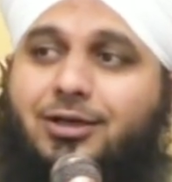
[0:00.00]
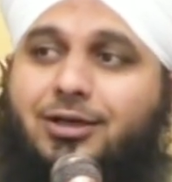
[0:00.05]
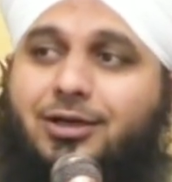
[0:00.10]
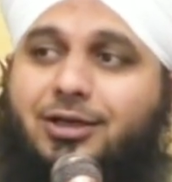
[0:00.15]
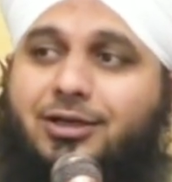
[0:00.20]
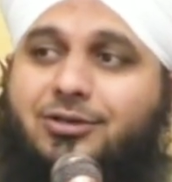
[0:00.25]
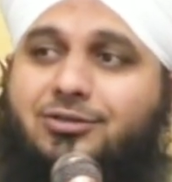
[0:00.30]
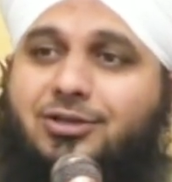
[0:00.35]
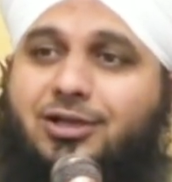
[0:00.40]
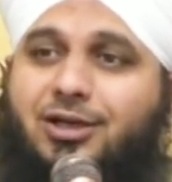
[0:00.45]

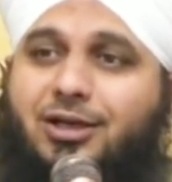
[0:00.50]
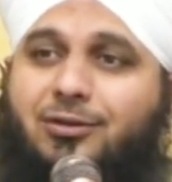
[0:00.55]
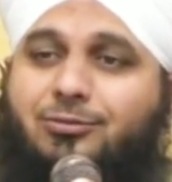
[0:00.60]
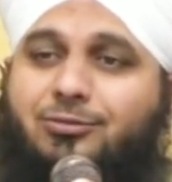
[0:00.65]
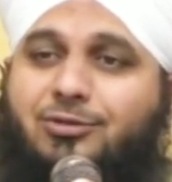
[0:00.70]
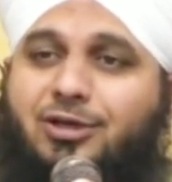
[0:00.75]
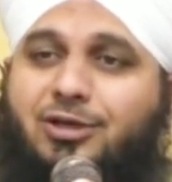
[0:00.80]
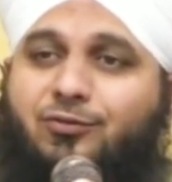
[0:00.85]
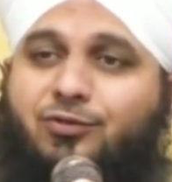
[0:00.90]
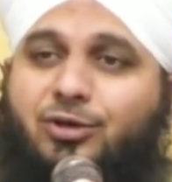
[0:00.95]

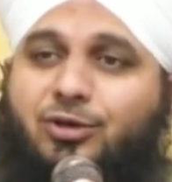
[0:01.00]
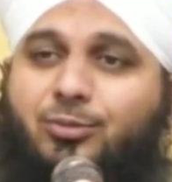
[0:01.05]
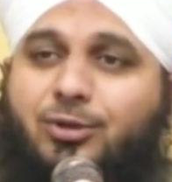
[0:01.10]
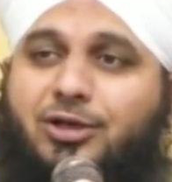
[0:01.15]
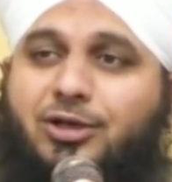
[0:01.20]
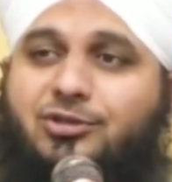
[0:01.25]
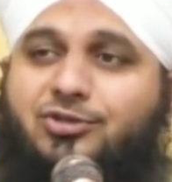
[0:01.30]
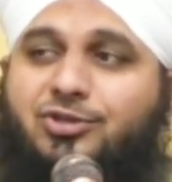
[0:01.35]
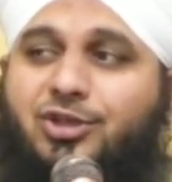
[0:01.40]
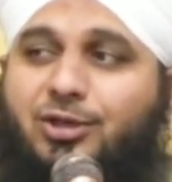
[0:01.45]
अलैहिस्सलाम का
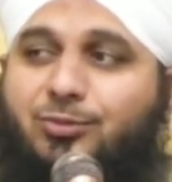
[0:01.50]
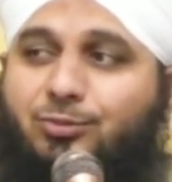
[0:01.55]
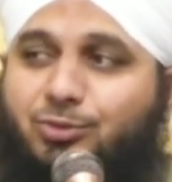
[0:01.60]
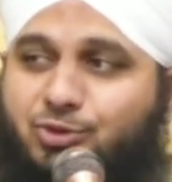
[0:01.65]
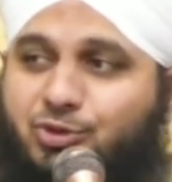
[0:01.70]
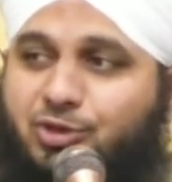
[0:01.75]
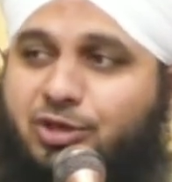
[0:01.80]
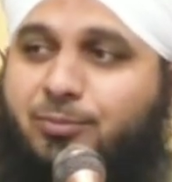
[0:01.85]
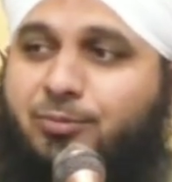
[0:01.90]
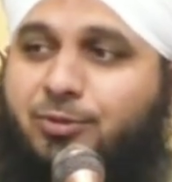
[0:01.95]
फरमान सही
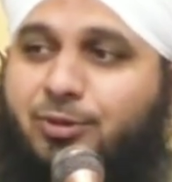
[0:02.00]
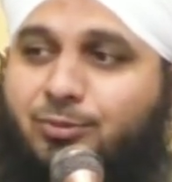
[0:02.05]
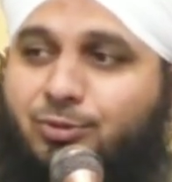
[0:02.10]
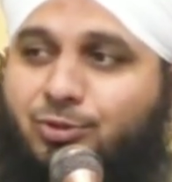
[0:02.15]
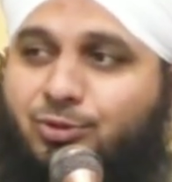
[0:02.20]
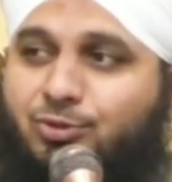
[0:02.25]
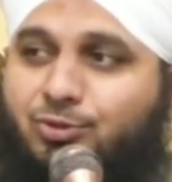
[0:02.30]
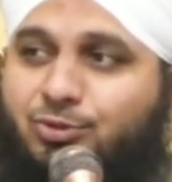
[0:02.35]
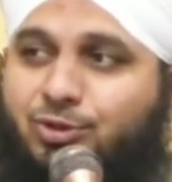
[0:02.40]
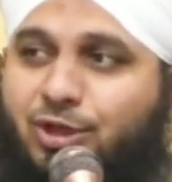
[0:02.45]
मुस्लिम में
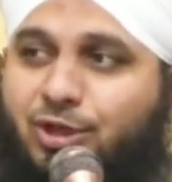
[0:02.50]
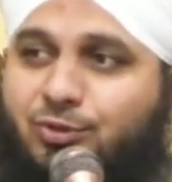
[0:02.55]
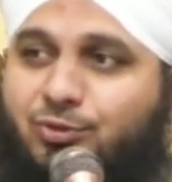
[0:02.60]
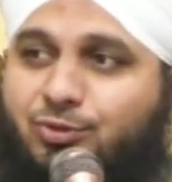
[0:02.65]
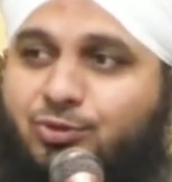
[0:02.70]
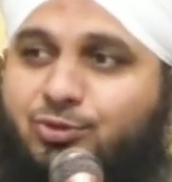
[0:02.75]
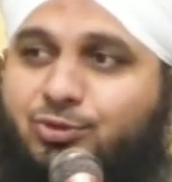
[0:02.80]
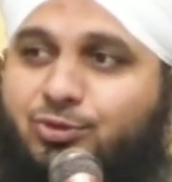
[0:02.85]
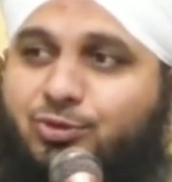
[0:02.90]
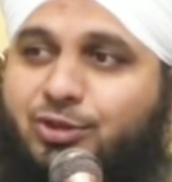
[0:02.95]
मौजूद है
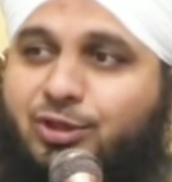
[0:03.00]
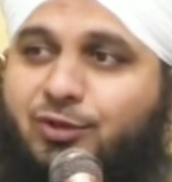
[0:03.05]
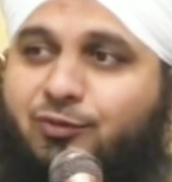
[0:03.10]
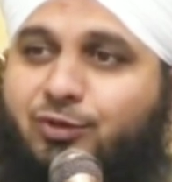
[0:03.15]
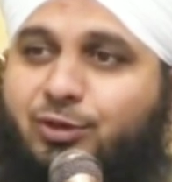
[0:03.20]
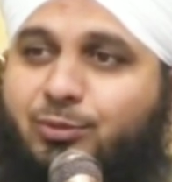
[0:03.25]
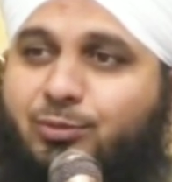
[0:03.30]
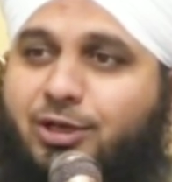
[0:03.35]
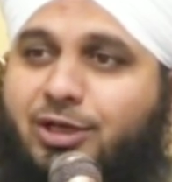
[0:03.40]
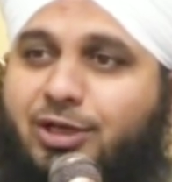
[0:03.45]
हुजूर ने
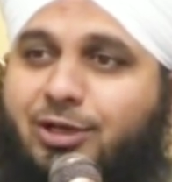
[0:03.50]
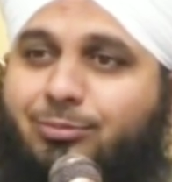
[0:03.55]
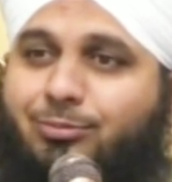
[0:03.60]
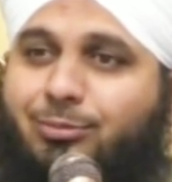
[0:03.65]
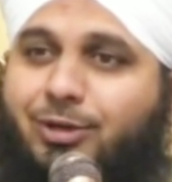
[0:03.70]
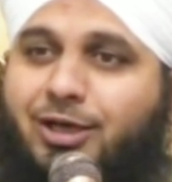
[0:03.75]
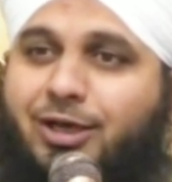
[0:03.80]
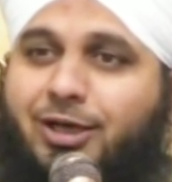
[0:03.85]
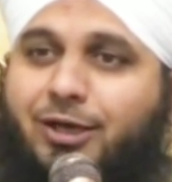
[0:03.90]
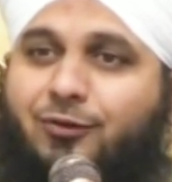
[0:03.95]
फरमाया
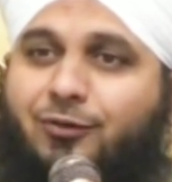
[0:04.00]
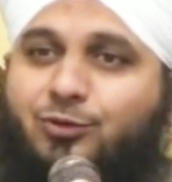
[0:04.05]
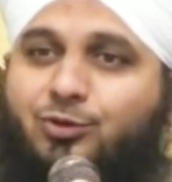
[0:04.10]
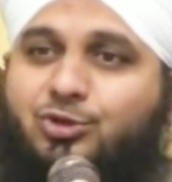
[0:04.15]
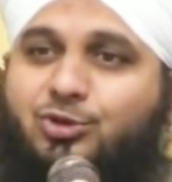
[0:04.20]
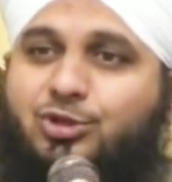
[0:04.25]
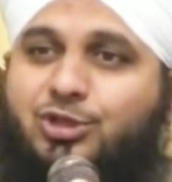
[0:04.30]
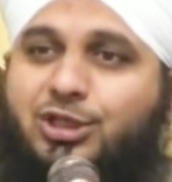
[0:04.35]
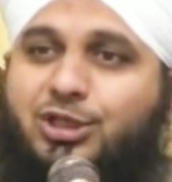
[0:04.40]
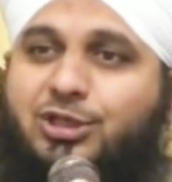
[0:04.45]
मैं
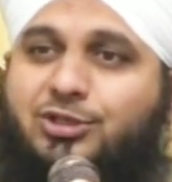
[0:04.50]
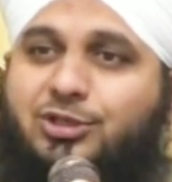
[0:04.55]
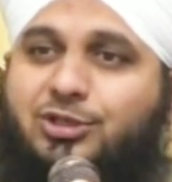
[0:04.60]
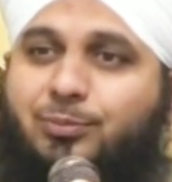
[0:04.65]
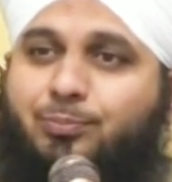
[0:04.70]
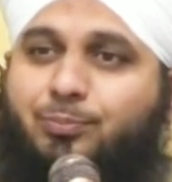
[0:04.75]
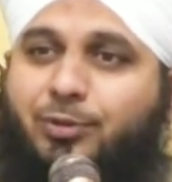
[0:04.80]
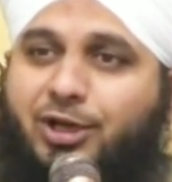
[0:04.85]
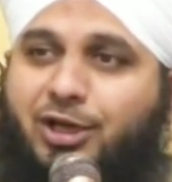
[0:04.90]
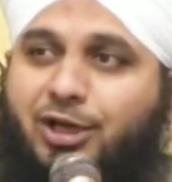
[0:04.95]
उस दिल से
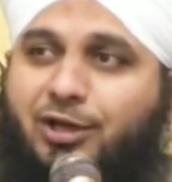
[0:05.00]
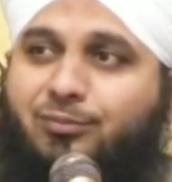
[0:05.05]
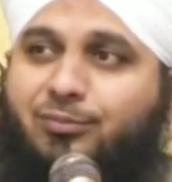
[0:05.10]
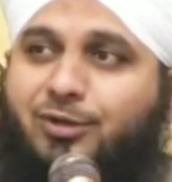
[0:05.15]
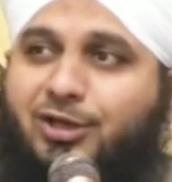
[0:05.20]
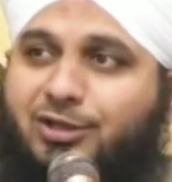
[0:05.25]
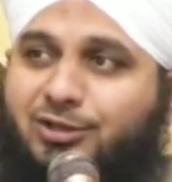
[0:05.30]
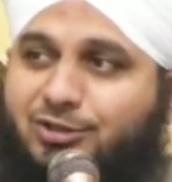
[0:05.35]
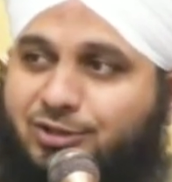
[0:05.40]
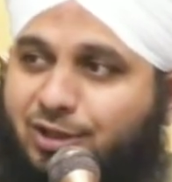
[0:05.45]
पनाह
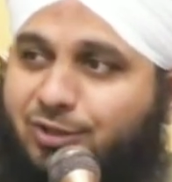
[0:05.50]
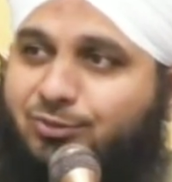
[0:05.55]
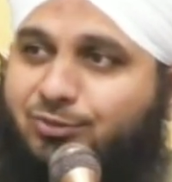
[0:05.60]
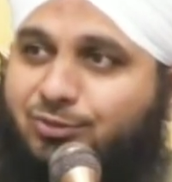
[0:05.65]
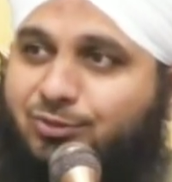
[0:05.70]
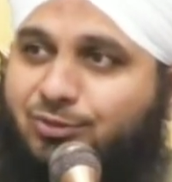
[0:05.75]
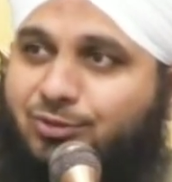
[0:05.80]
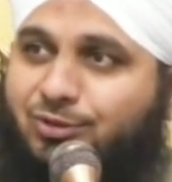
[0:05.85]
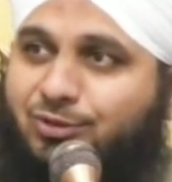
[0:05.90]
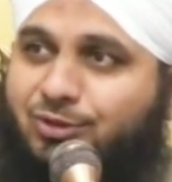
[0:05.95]
मांगता
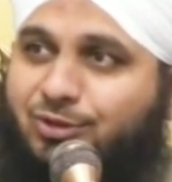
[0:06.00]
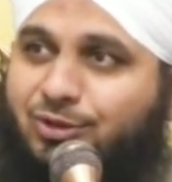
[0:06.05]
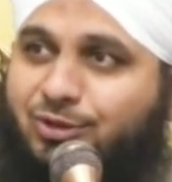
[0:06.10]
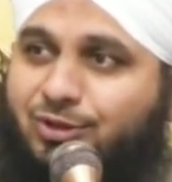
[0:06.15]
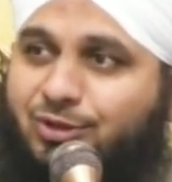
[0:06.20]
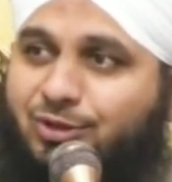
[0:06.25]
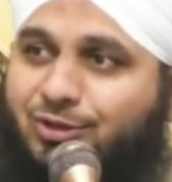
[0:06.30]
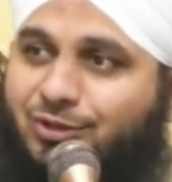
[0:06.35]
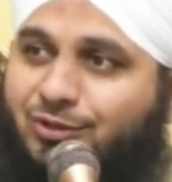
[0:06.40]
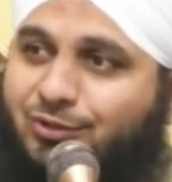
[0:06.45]

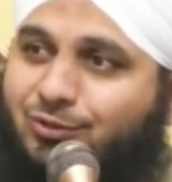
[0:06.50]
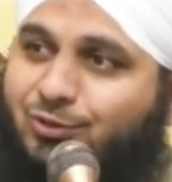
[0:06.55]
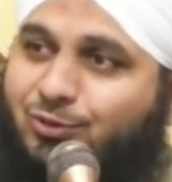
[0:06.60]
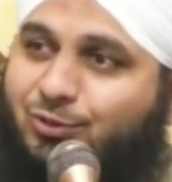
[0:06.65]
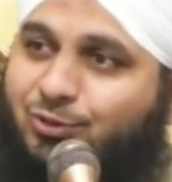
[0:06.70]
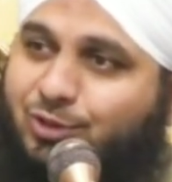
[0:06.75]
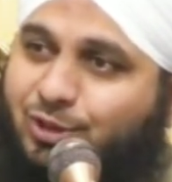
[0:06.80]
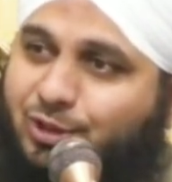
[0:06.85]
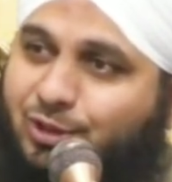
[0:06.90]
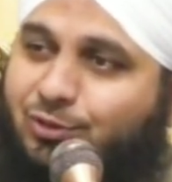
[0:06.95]
हूँ
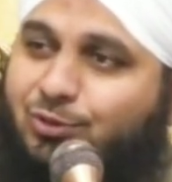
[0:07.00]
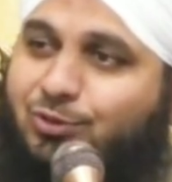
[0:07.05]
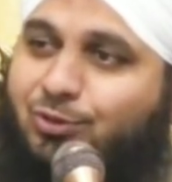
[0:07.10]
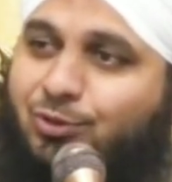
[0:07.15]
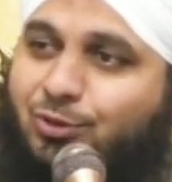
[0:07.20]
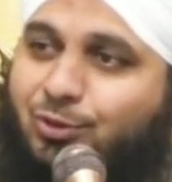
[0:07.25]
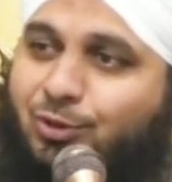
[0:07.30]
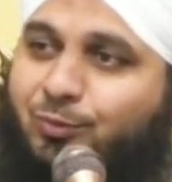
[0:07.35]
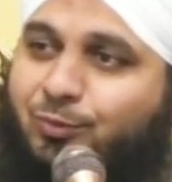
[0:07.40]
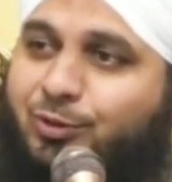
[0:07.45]
जो दिल
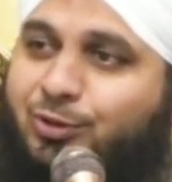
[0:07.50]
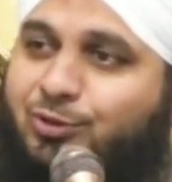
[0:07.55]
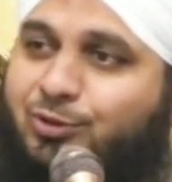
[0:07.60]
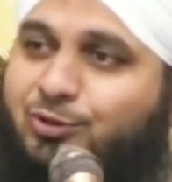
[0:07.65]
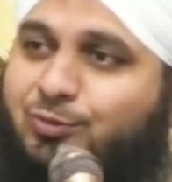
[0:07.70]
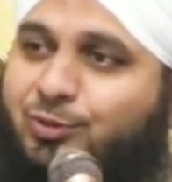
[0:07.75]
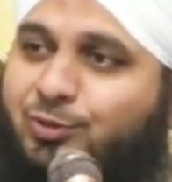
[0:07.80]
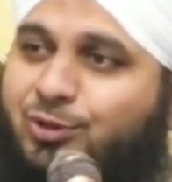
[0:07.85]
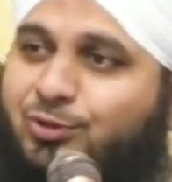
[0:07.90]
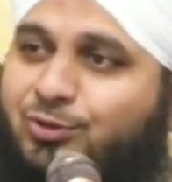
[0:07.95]
तो हो पर
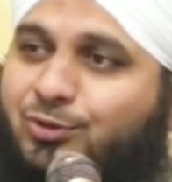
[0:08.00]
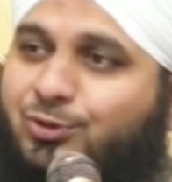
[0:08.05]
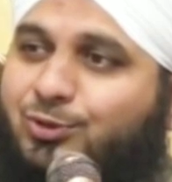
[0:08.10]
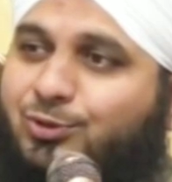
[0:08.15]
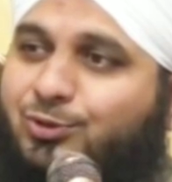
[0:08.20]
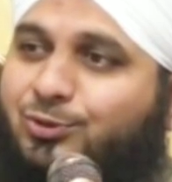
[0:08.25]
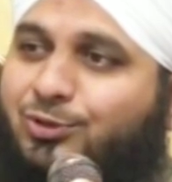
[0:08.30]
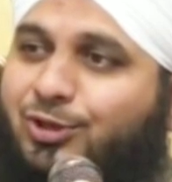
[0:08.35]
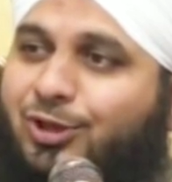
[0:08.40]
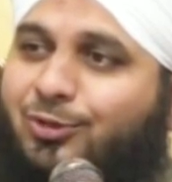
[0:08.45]
उसमें
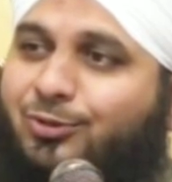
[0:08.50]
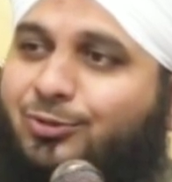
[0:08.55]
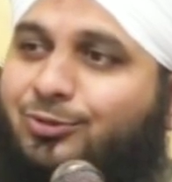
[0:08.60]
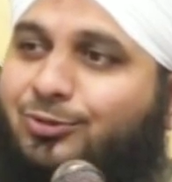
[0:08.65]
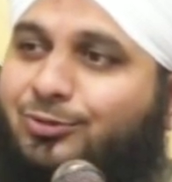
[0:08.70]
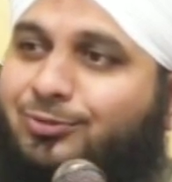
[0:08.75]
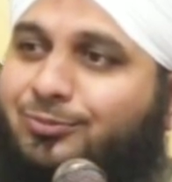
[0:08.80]
खुशू ना हो